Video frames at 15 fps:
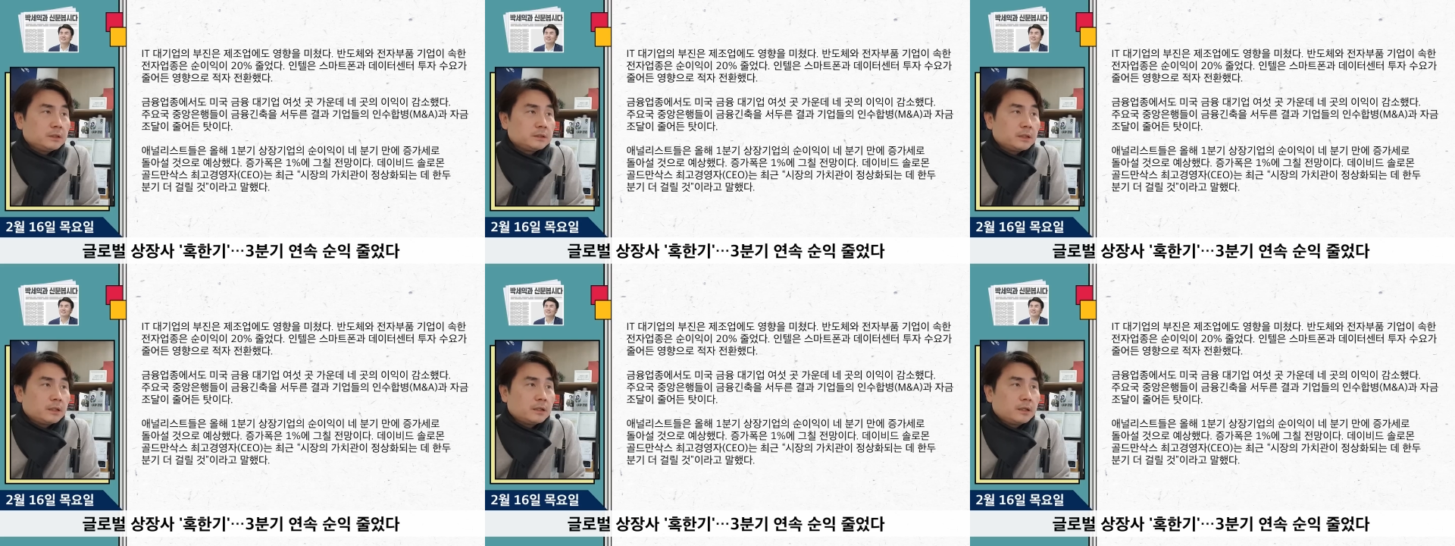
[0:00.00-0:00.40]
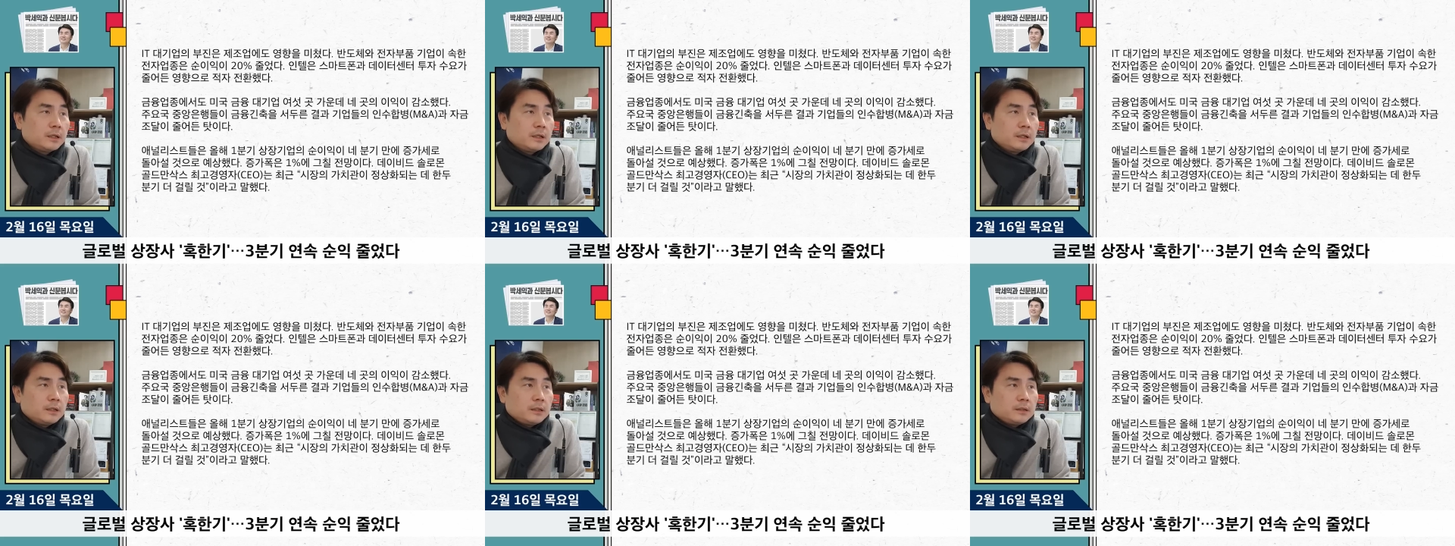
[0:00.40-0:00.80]
이제
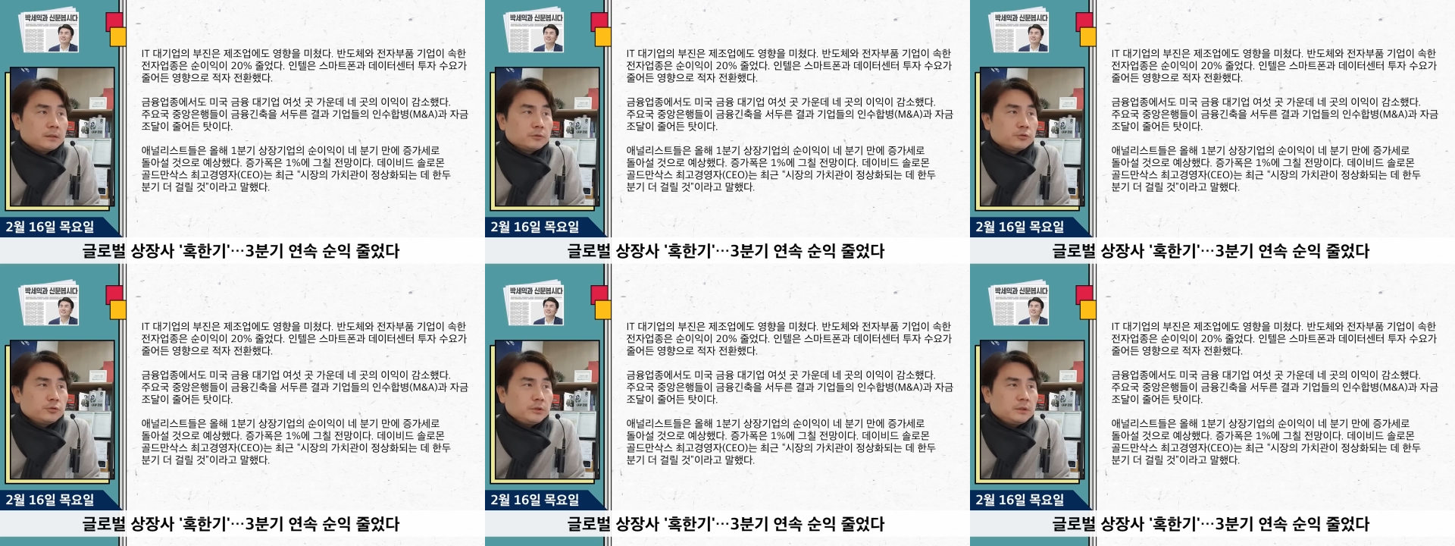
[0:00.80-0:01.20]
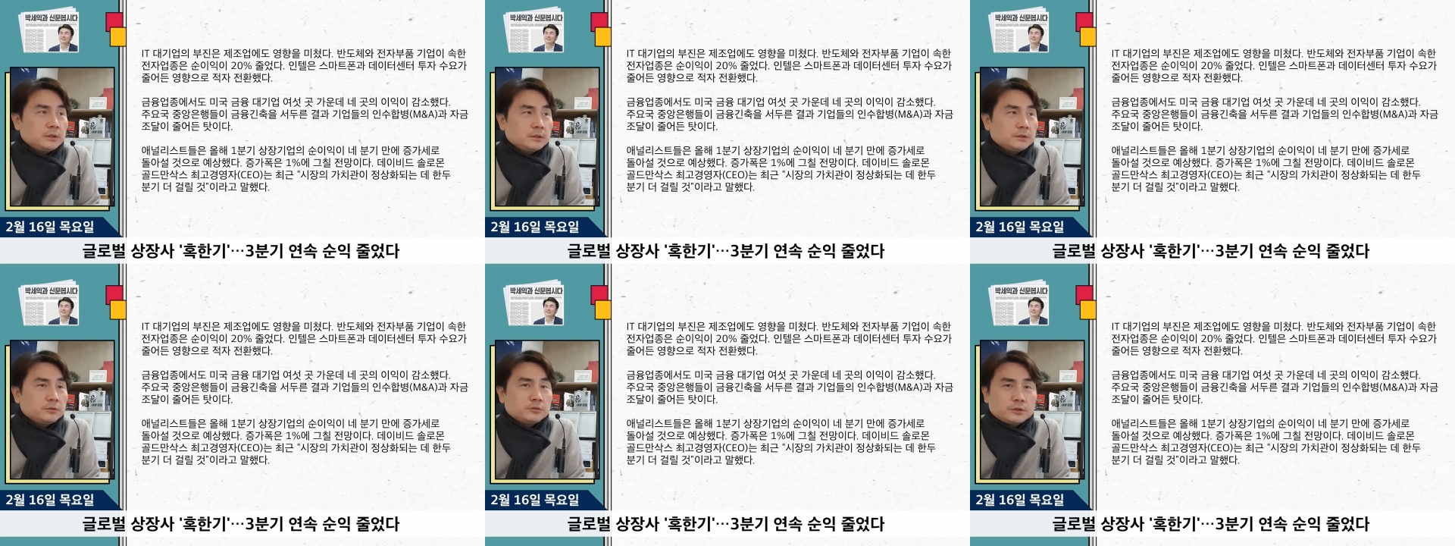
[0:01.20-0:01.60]

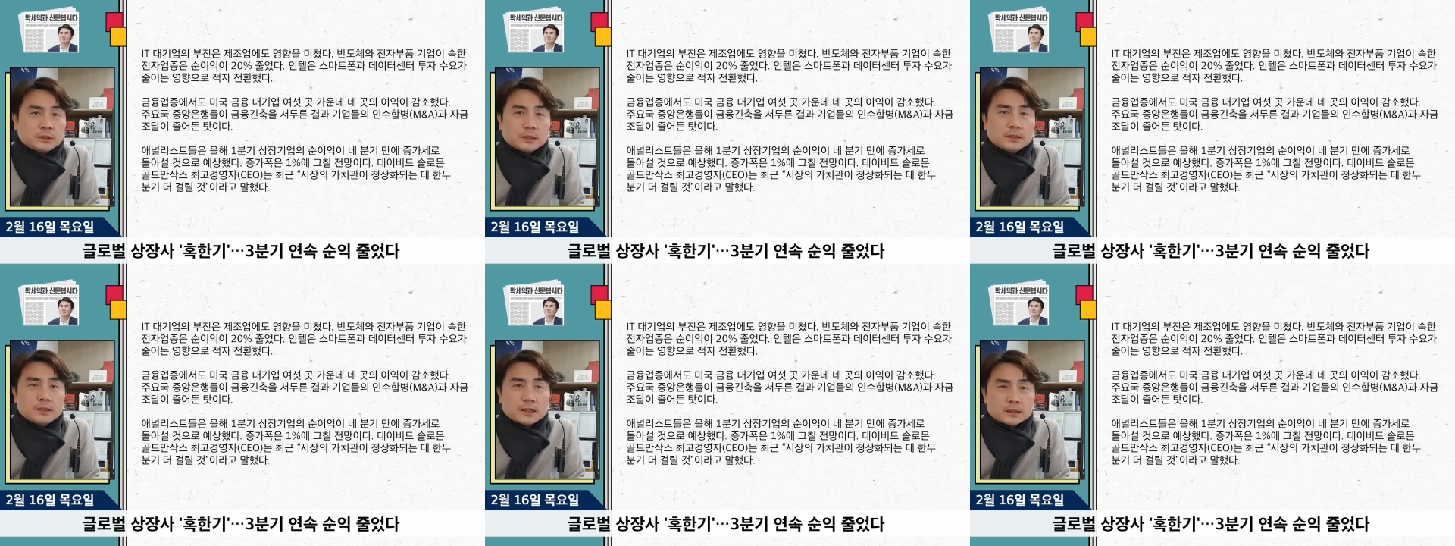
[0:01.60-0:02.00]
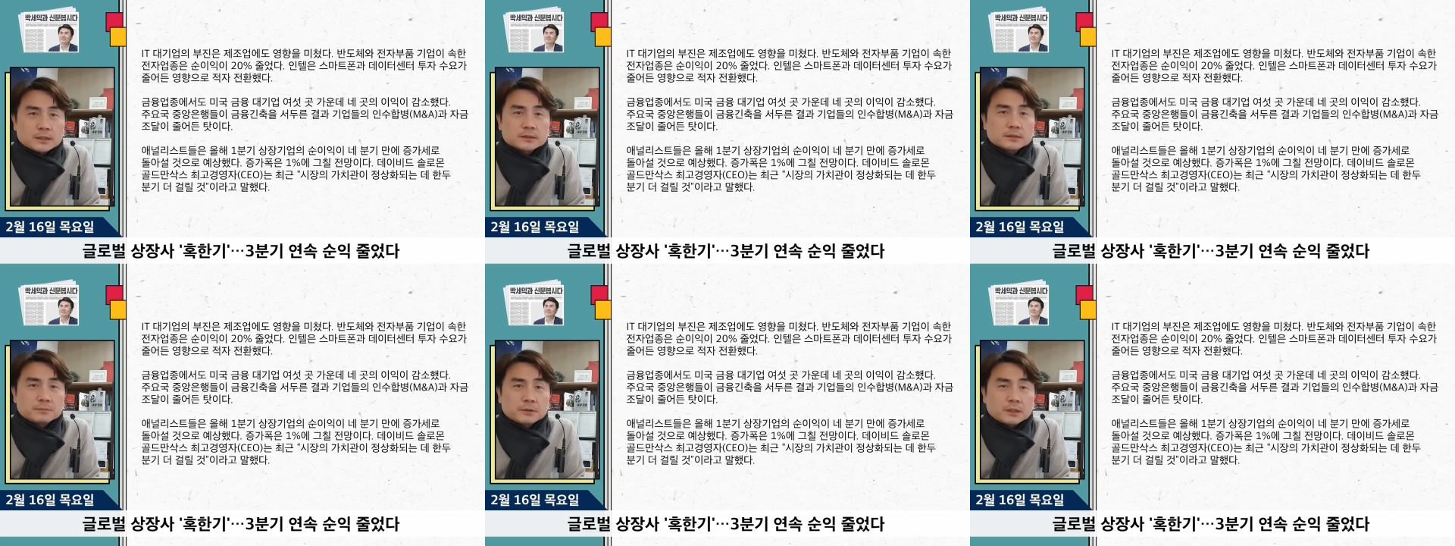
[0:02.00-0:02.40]
트위터 주식이
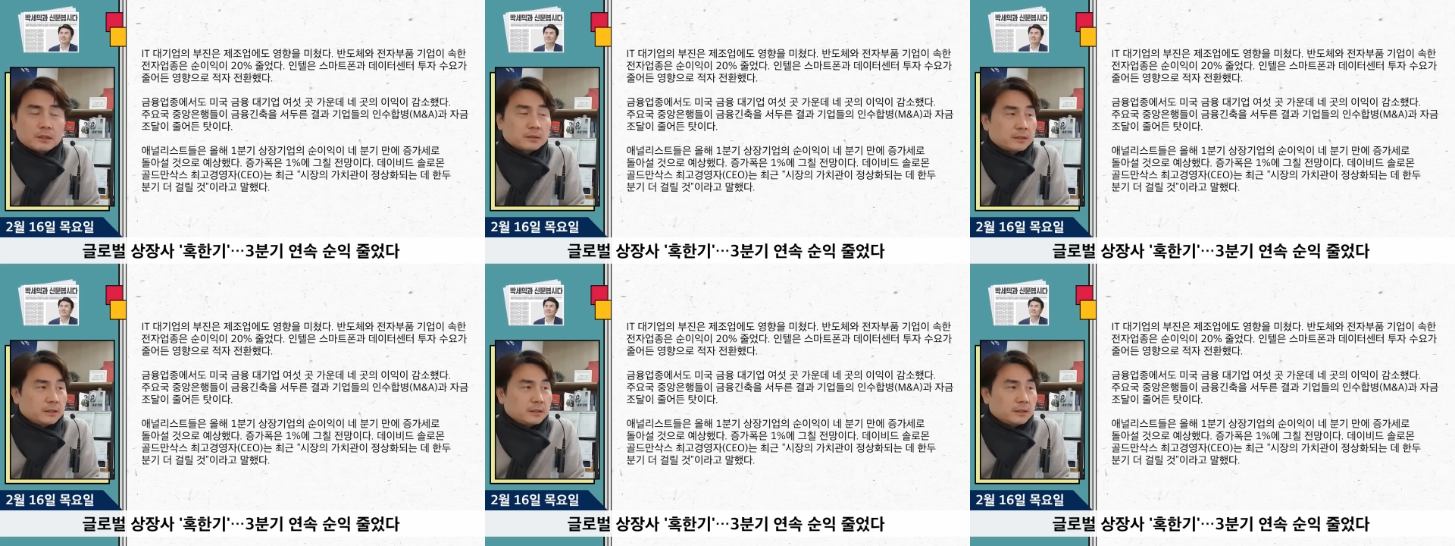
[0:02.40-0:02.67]
낫겠습니까?